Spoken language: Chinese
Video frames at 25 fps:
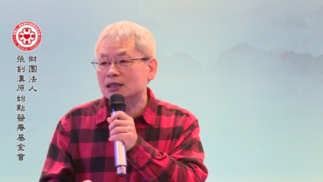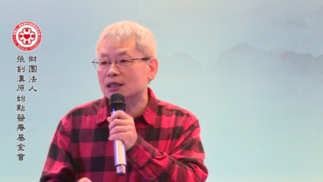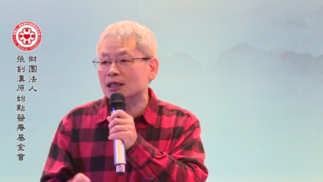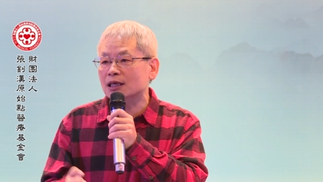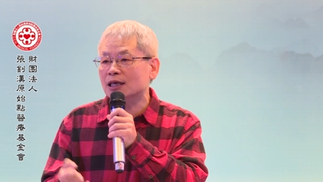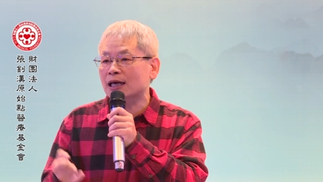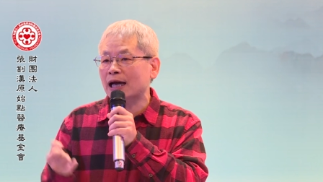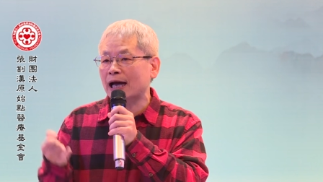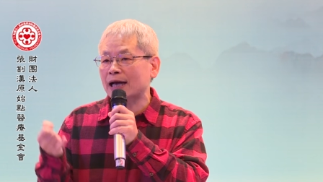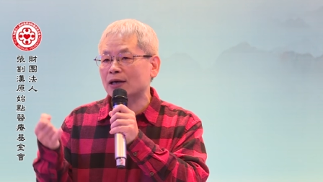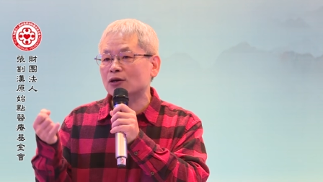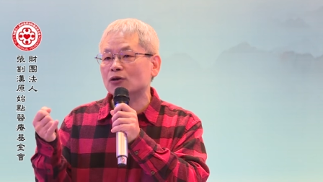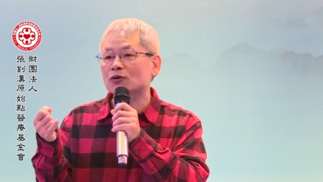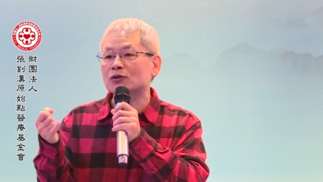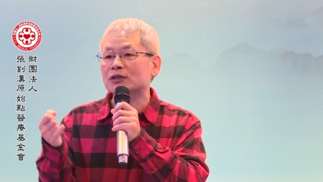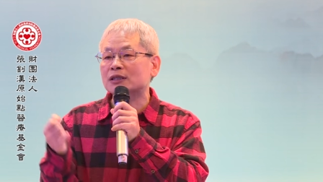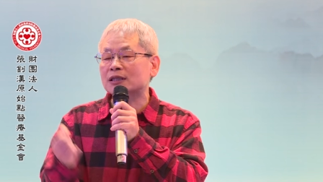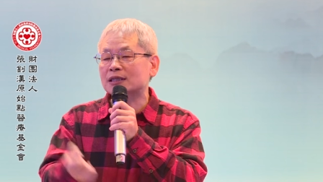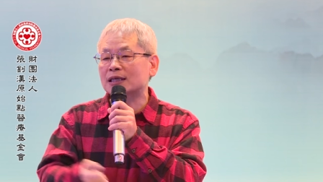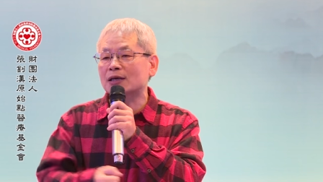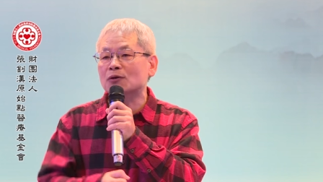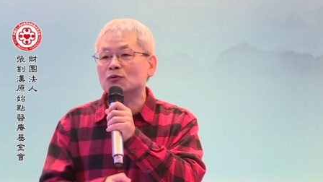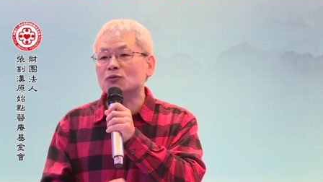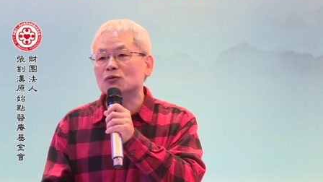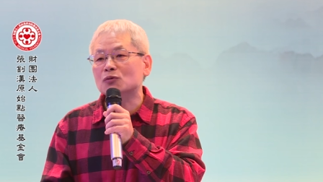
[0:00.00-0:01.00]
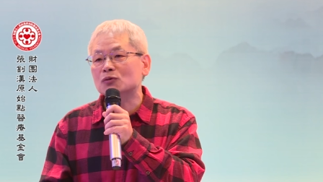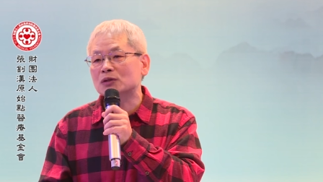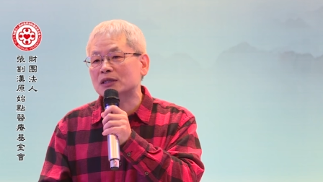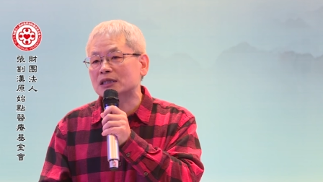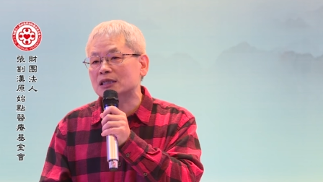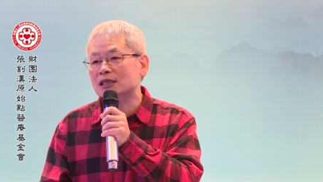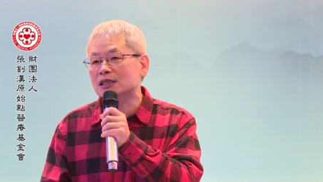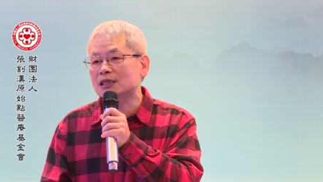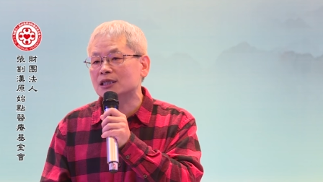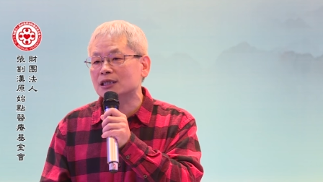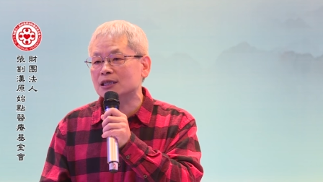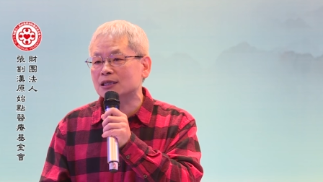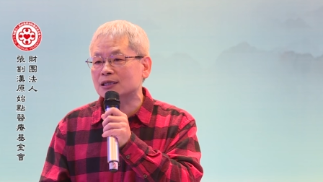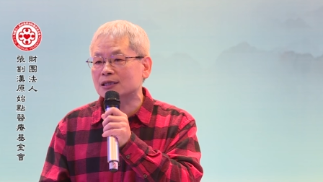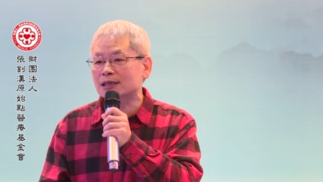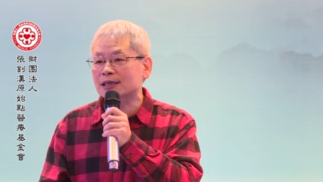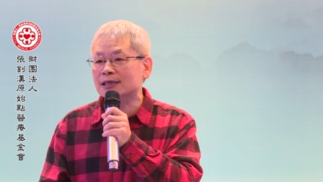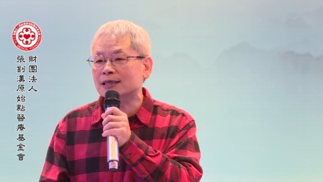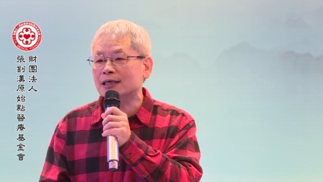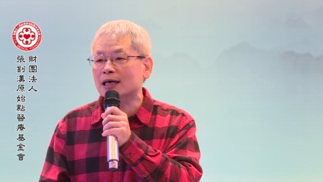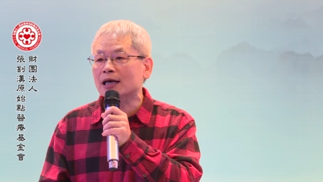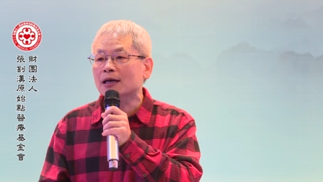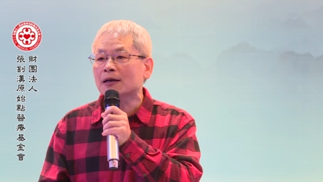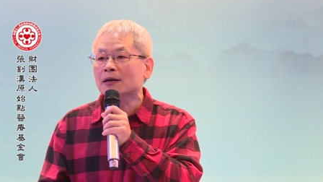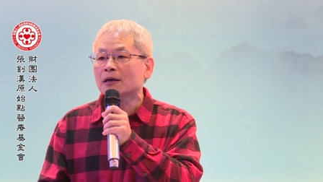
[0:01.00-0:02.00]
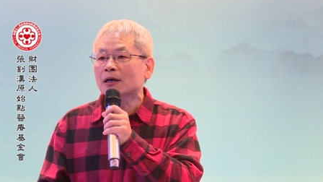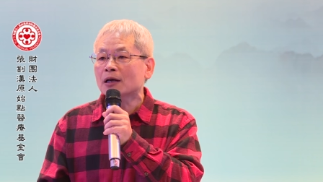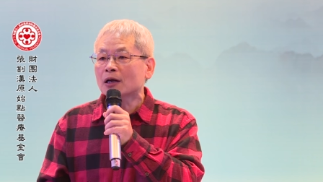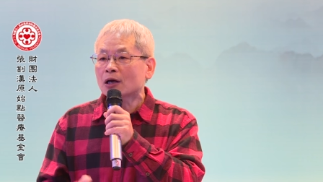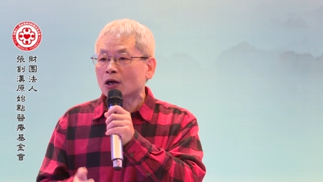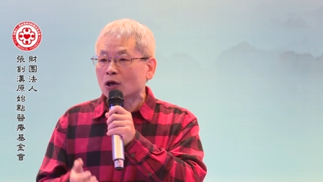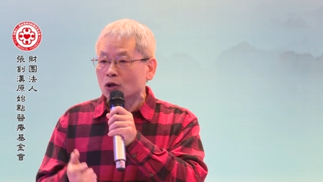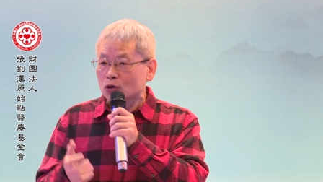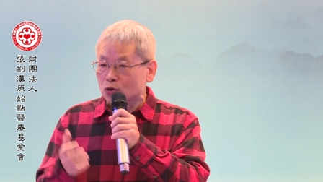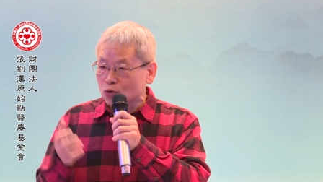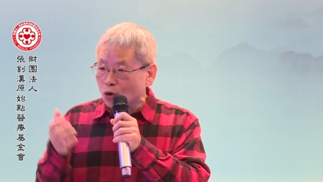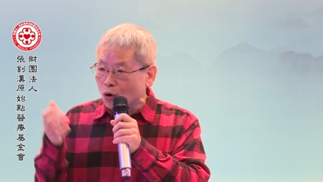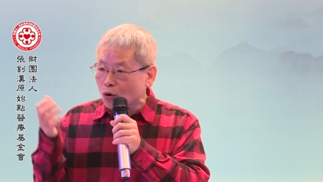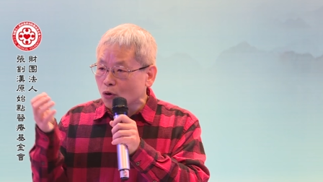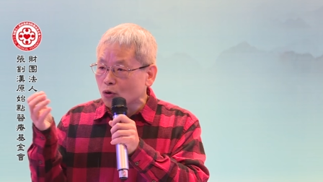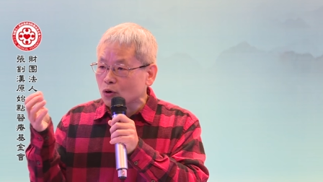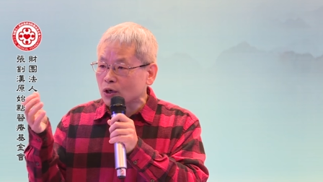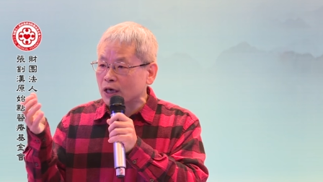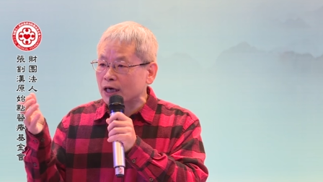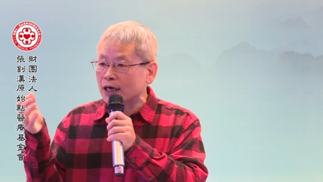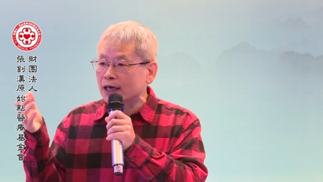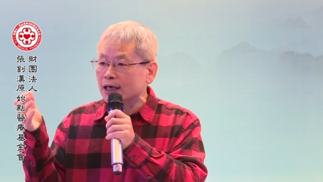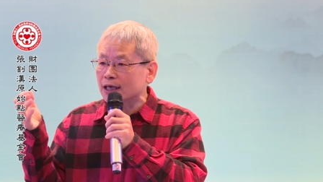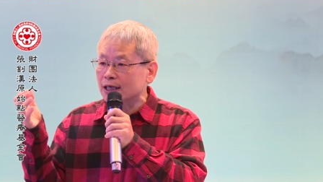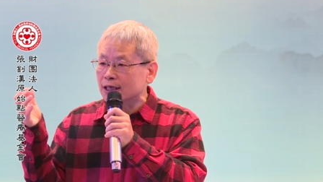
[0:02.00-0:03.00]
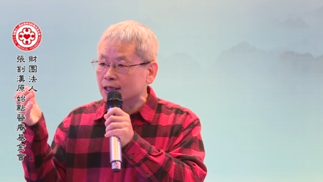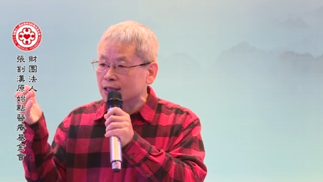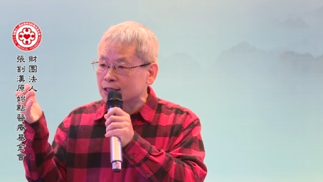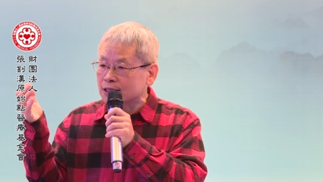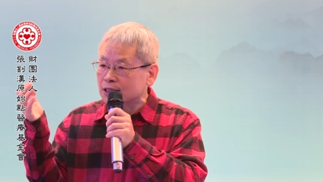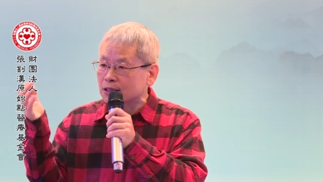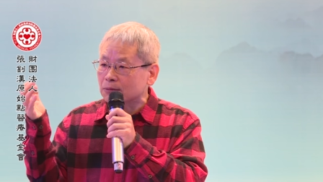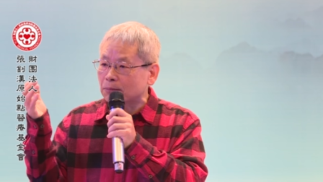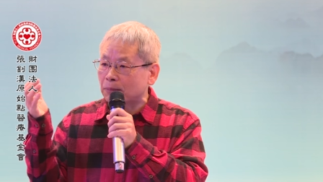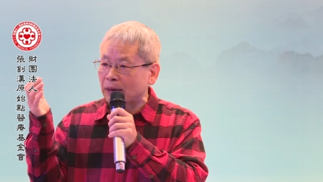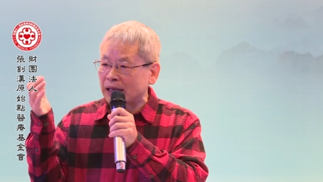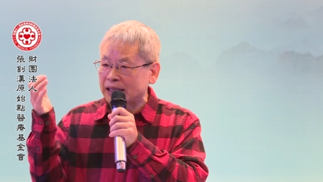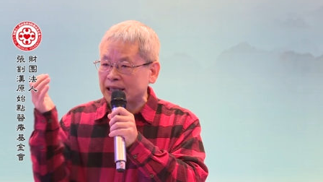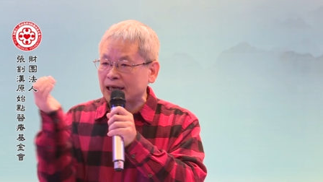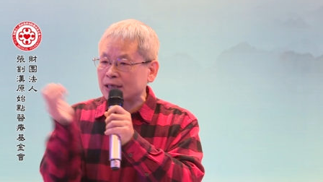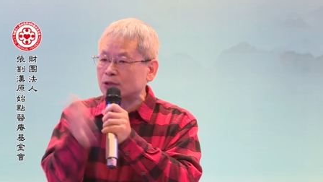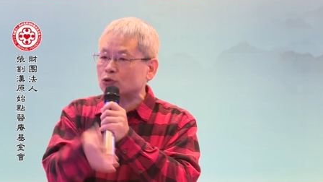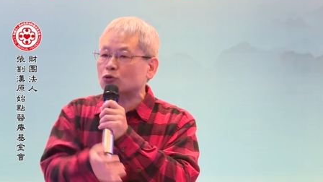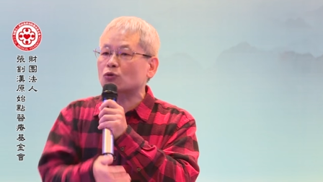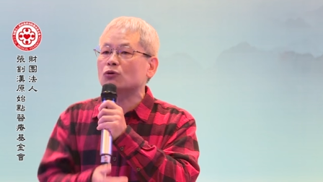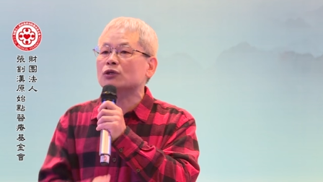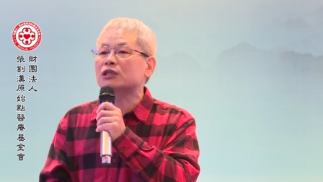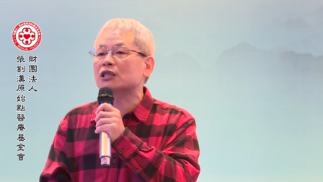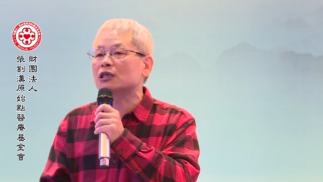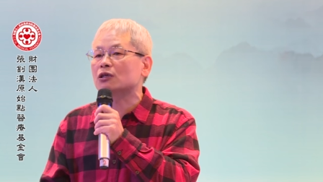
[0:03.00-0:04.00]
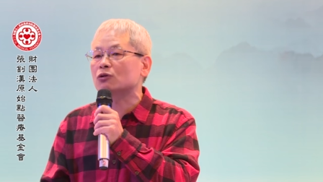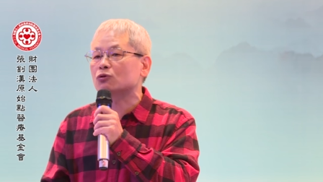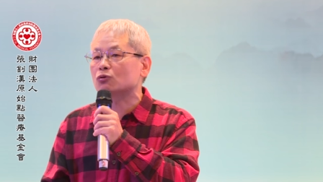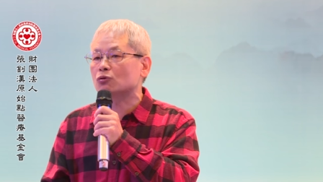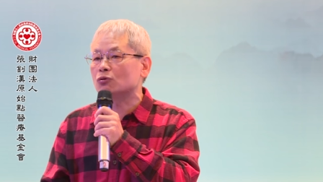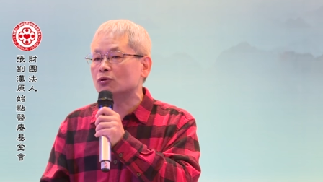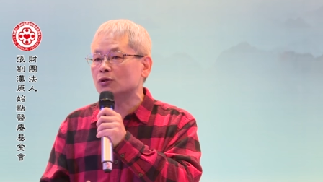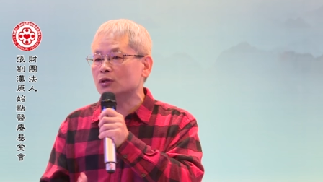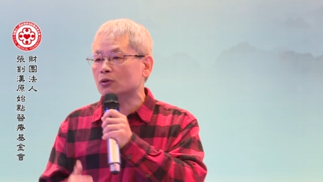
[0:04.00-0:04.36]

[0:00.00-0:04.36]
些，还有生物制剂这些，都可以一次把它说清楚。